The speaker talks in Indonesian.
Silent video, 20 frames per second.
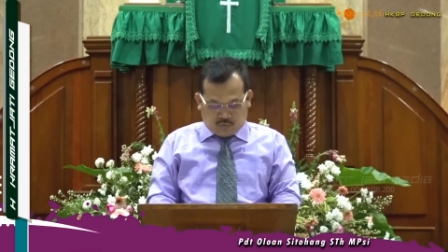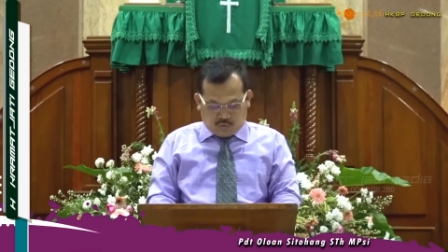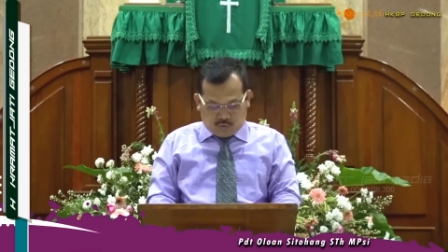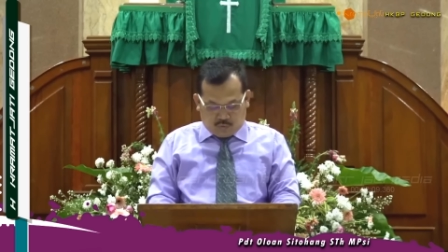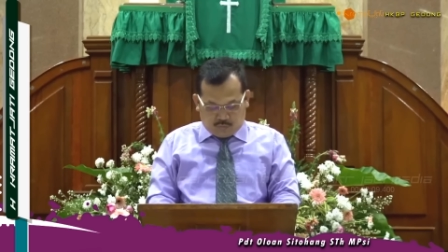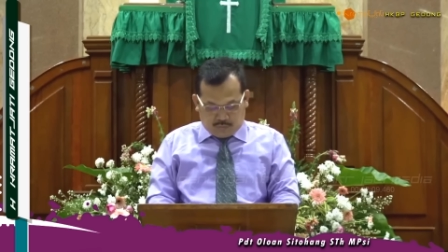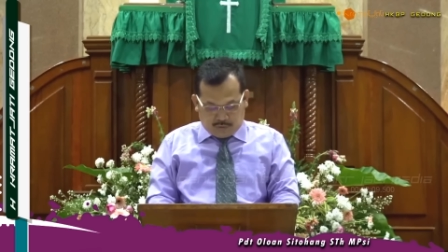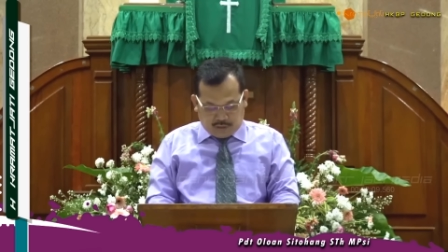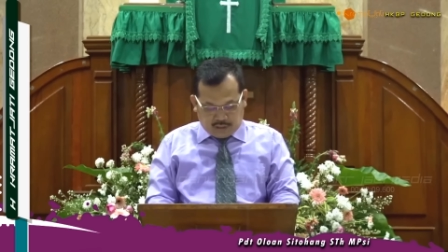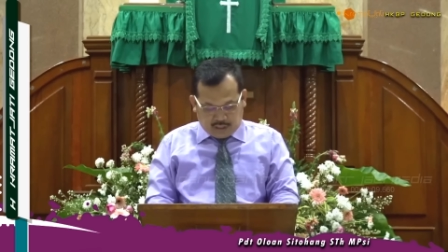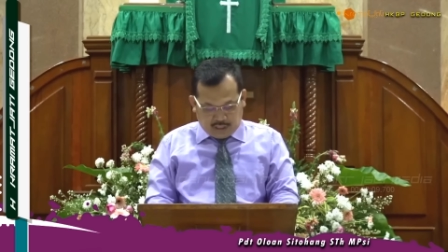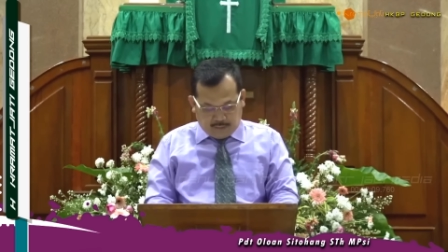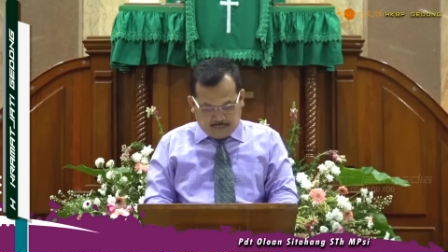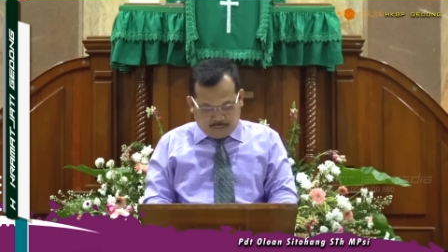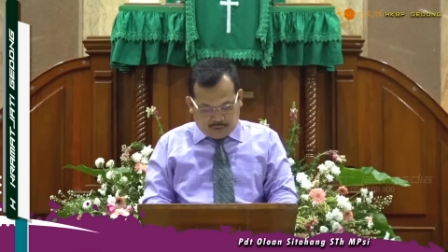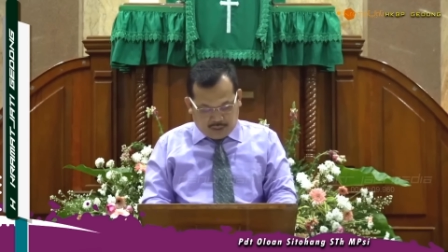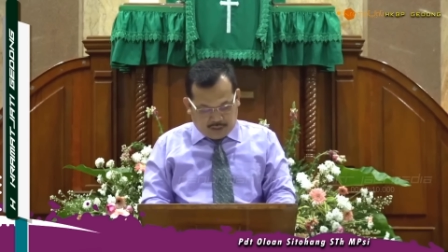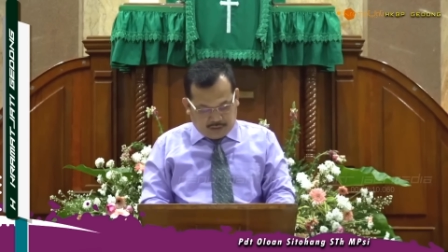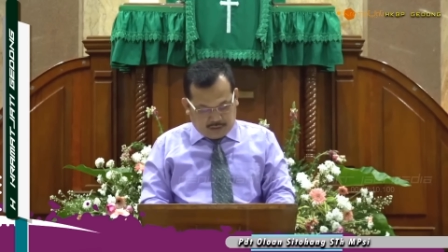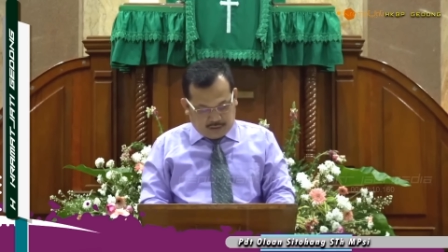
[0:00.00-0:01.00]
untuk
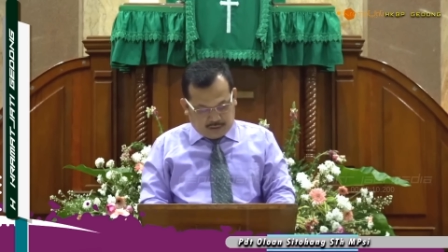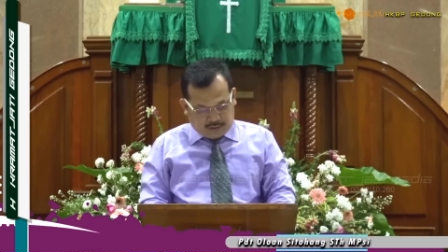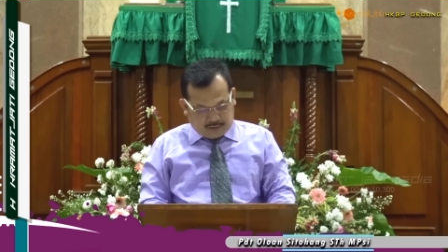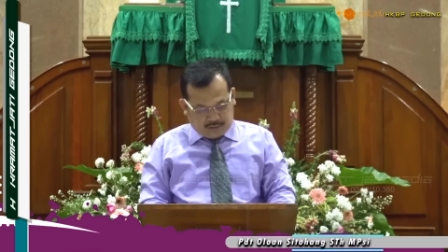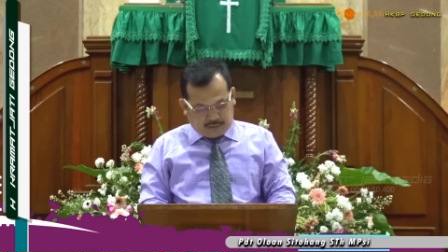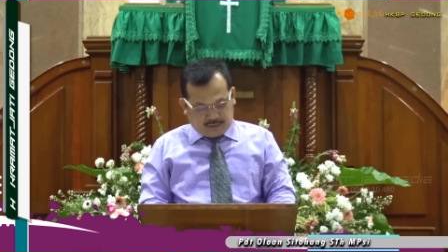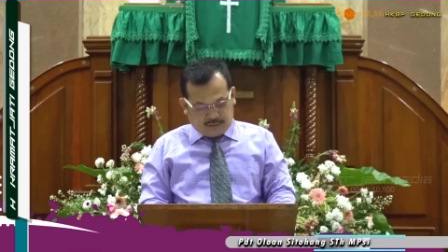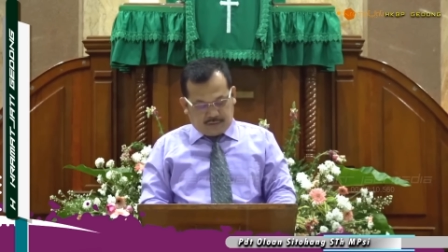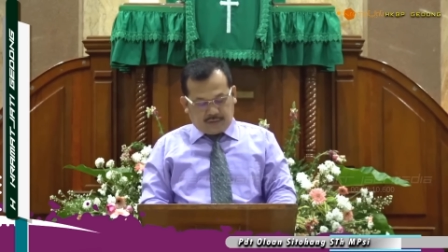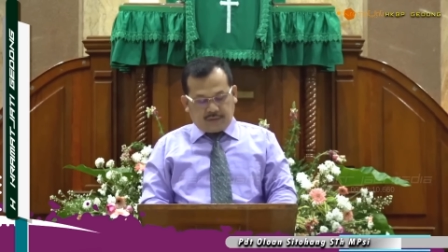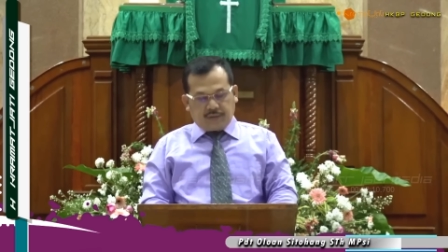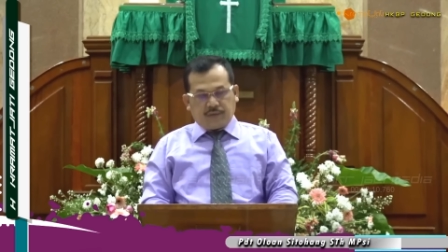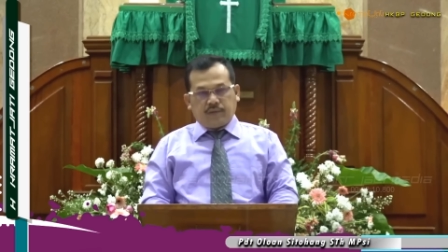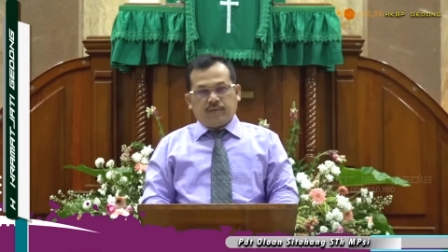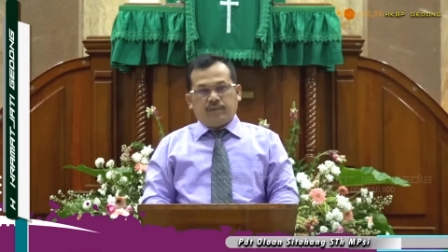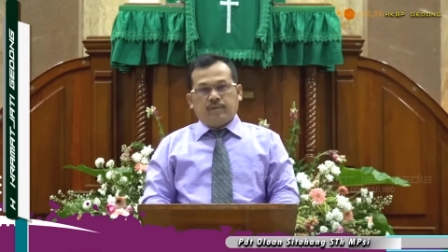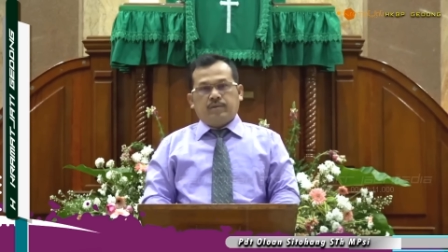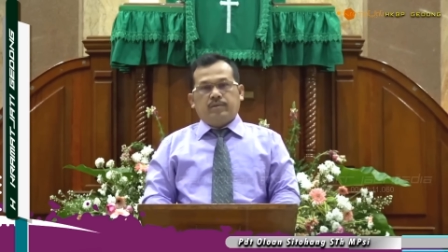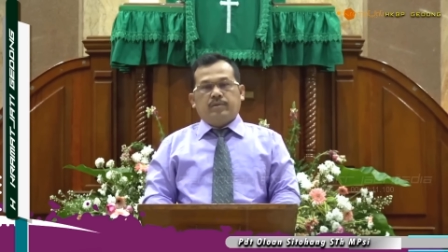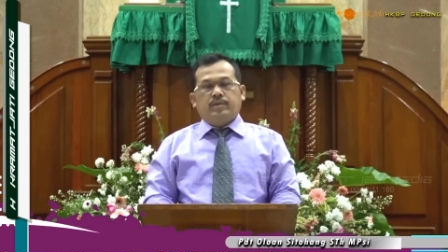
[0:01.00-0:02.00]
menerapkan
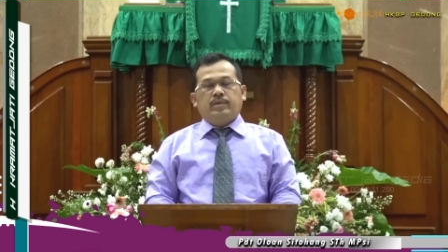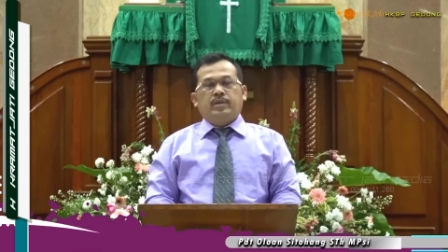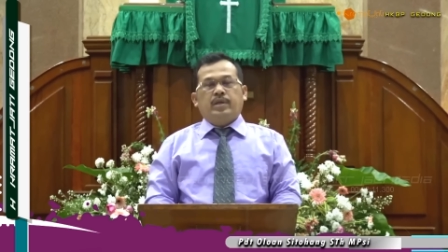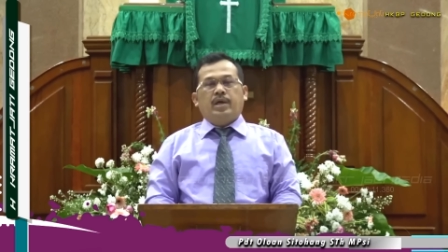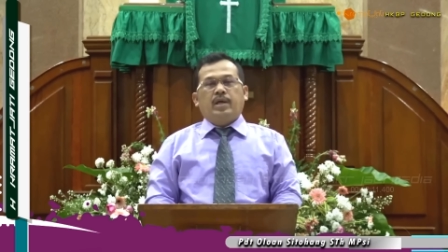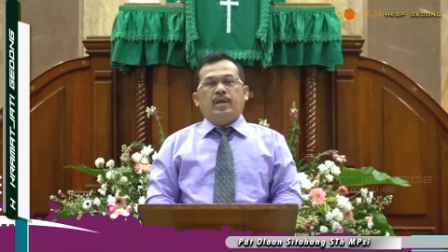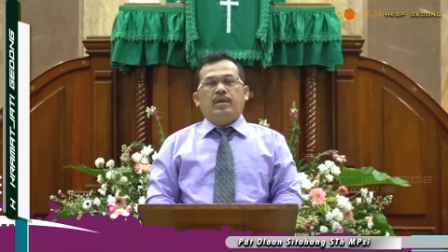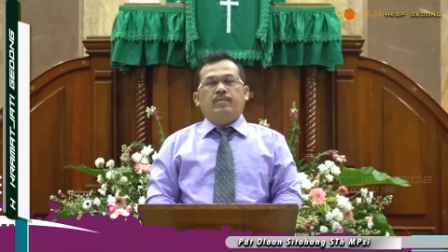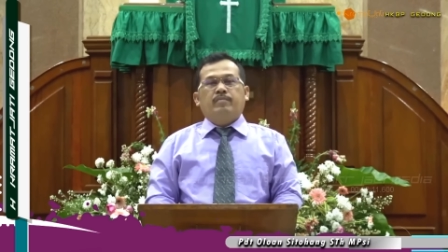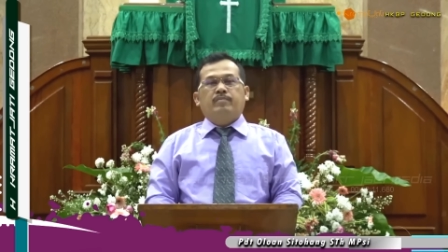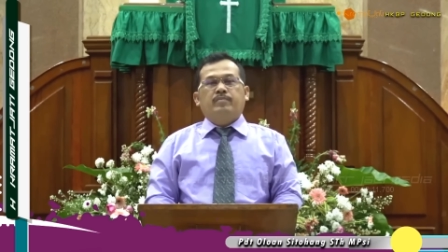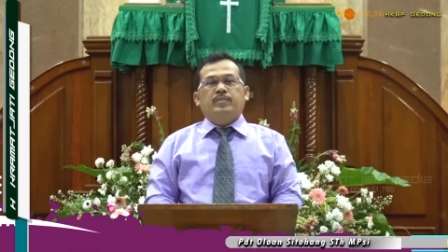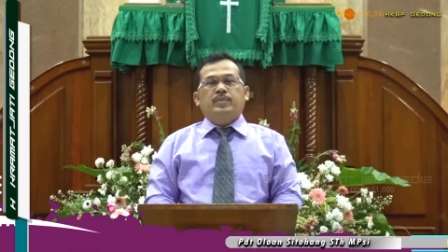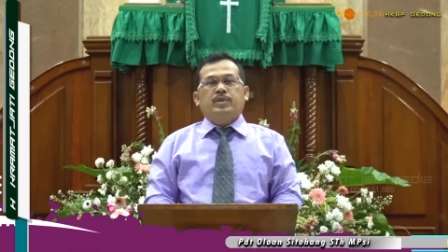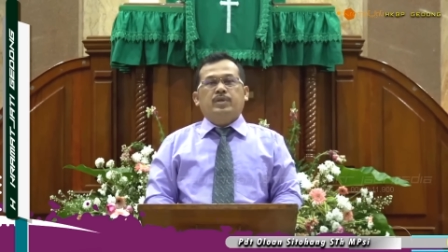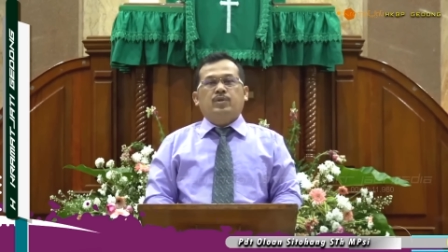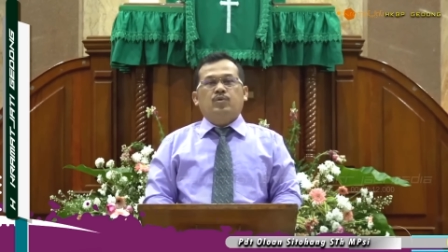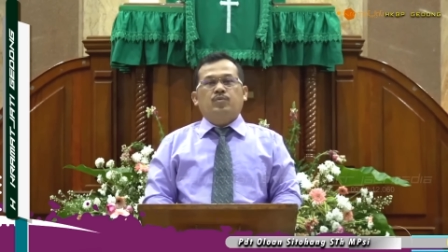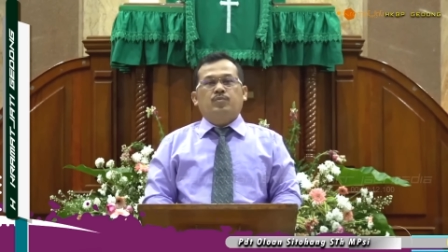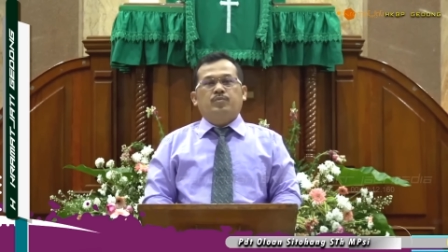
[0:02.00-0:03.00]
di
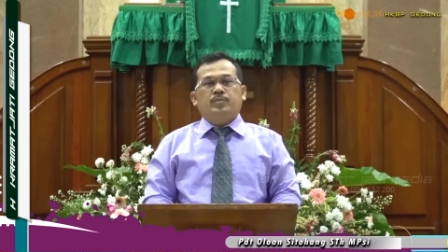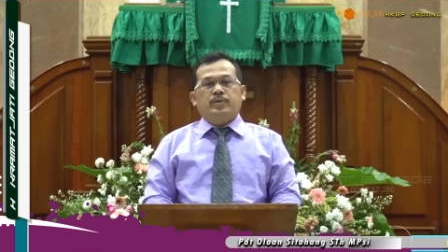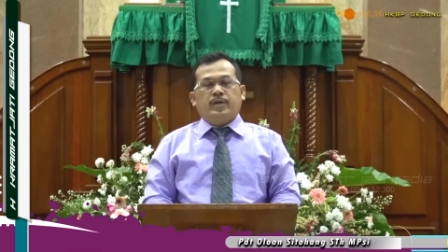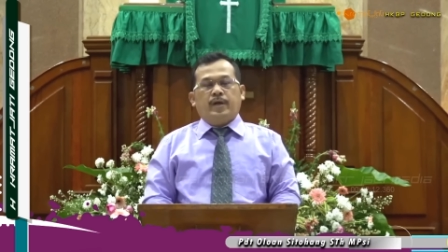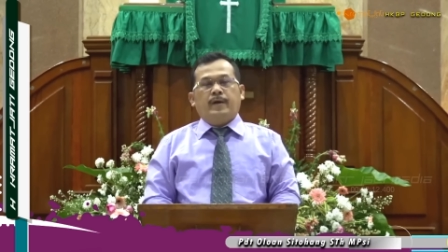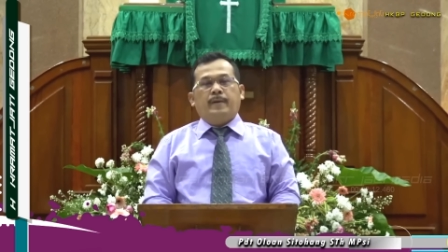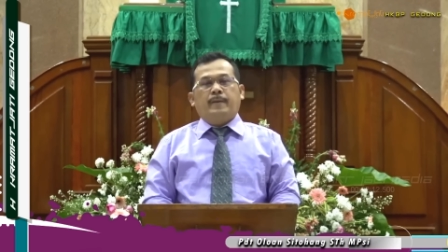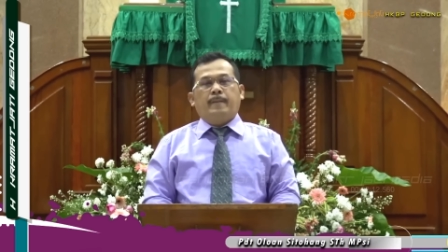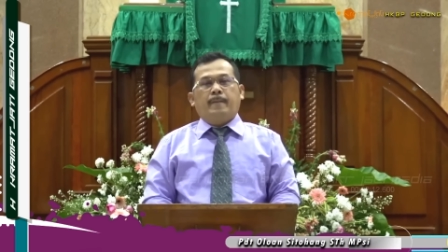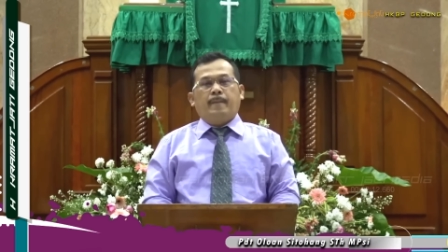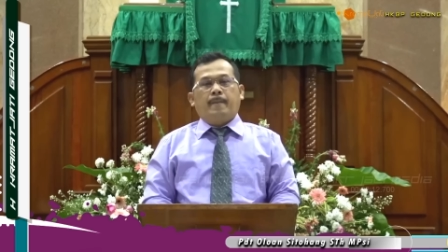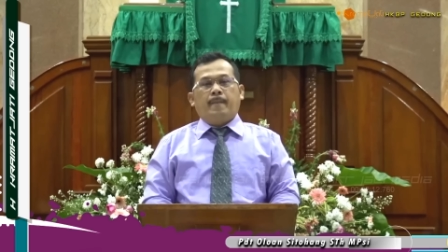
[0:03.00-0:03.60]
dalam hidupnya.